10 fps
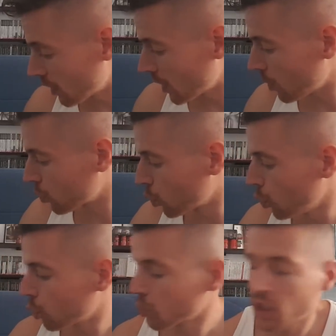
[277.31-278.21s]
Alors que
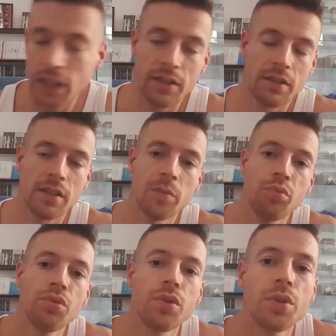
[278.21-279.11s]
le conquête, c'est
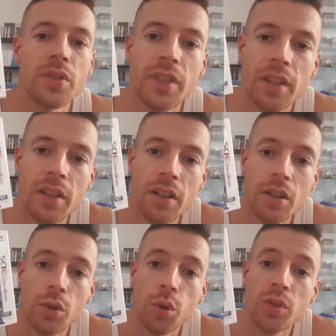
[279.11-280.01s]
plus le
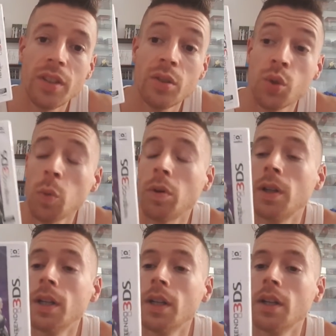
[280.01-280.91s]
côté, le côté sombre.
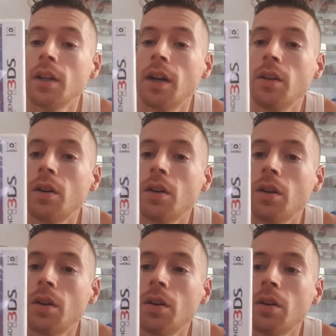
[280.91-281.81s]
Alors
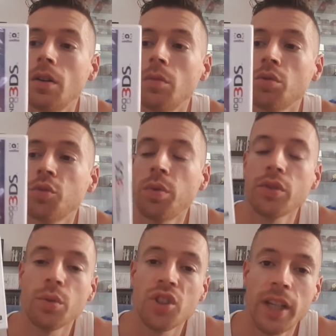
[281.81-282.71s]
euh, bon, je
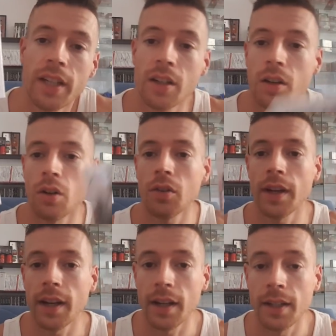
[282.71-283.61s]
pense que chaque clan
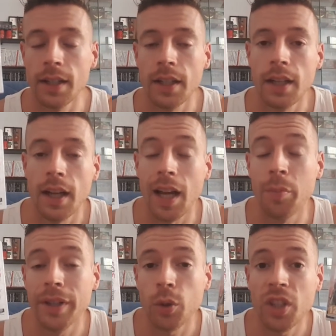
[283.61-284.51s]
a, a
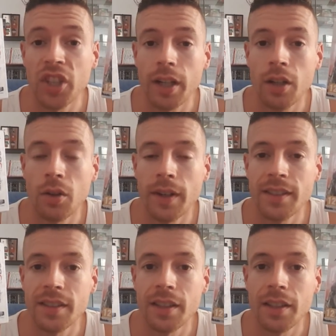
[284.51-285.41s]
priori chaque clan a
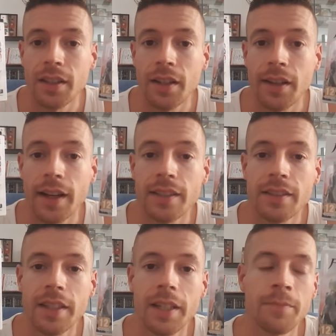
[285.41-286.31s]
ses, a
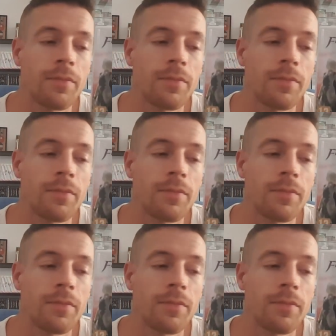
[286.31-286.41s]
ses,